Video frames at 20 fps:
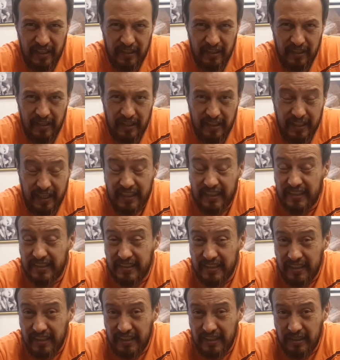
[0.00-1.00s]
Eh, ¿Qué
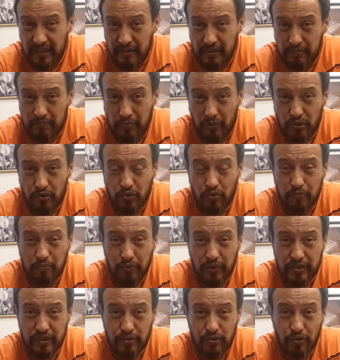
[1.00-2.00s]
decir, por
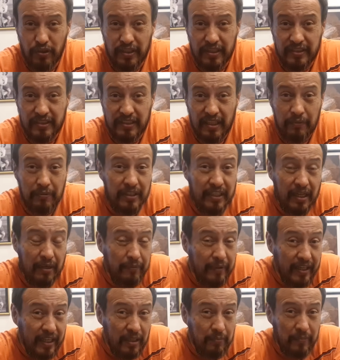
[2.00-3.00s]
supuesto, de Sabina
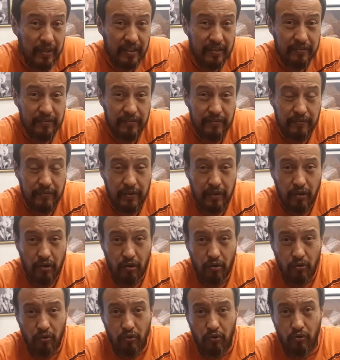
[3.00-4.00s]
Berman
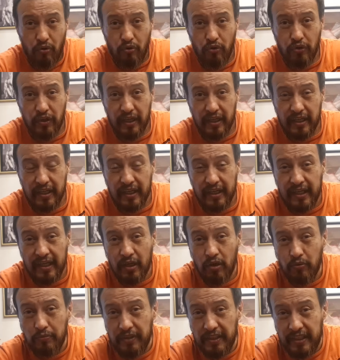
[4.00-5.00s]
o de
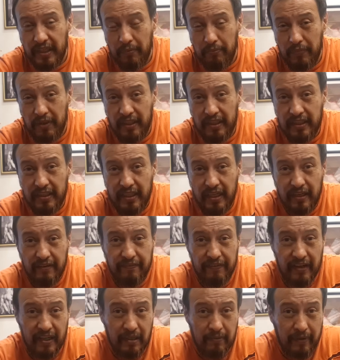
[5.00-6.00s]
Genaro Villamil, de
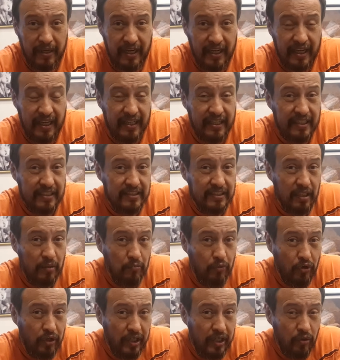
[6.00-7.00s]
Rafael Barajas, del
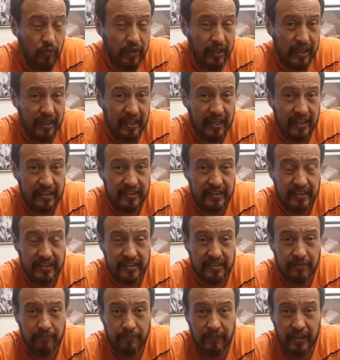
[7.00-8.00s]
Monero
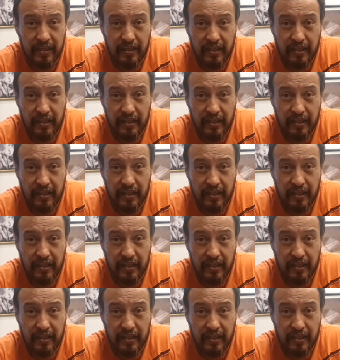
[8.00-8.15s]
Hernández,